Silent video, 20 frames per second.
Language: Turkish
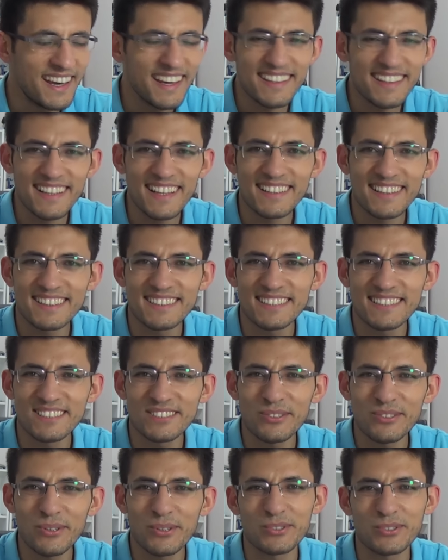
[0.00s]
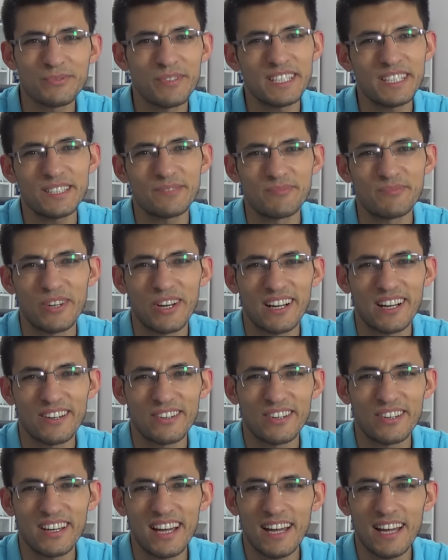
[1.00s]
Eklentisiz çok hoşuma gitmiyor
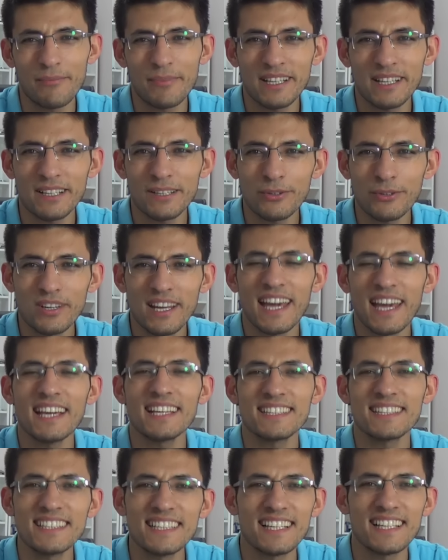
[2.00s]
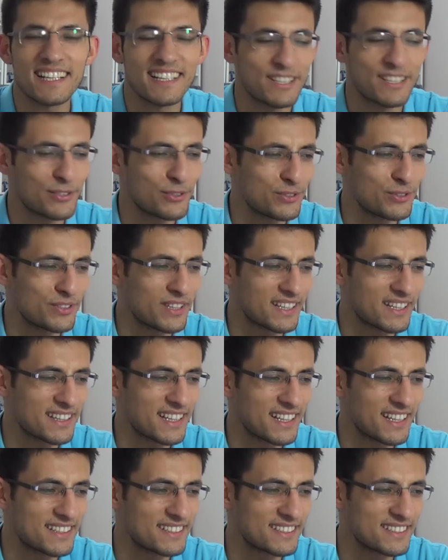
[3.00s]
Agario. Yani bana göre hack değil Agario'nun
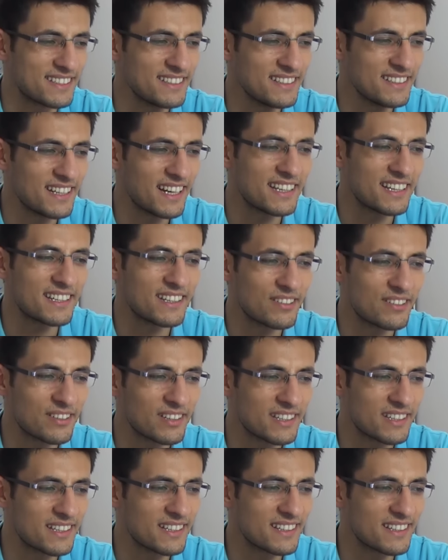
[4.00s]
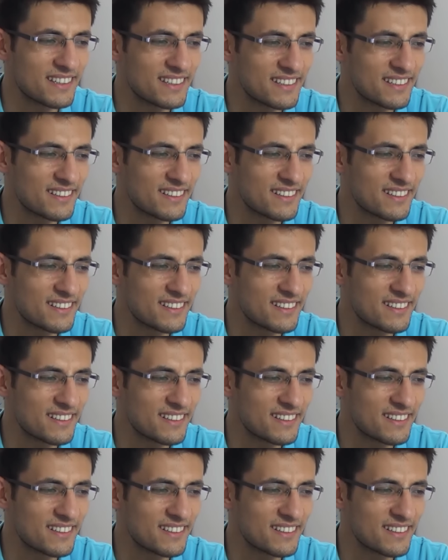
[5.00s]
eklentisi. Hani e,